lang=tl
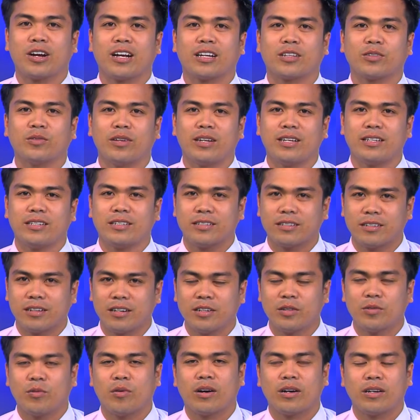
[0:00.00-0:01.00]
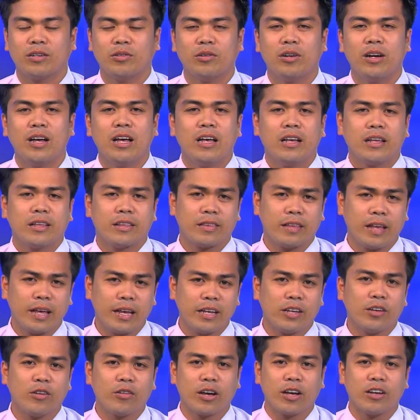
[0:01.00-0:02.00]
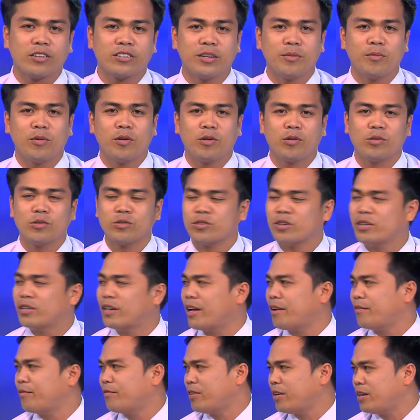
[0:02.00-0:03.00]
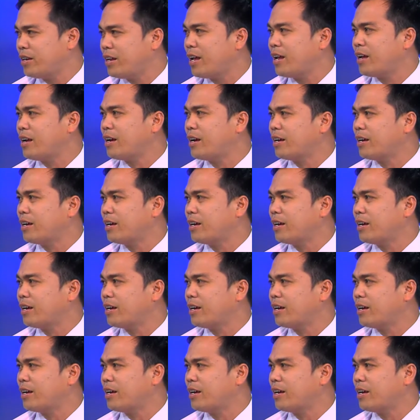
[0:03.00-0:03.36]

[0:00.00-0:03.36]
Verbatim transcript: Actually, si Sir Eduardo, thank you kayo sa imong concern every day.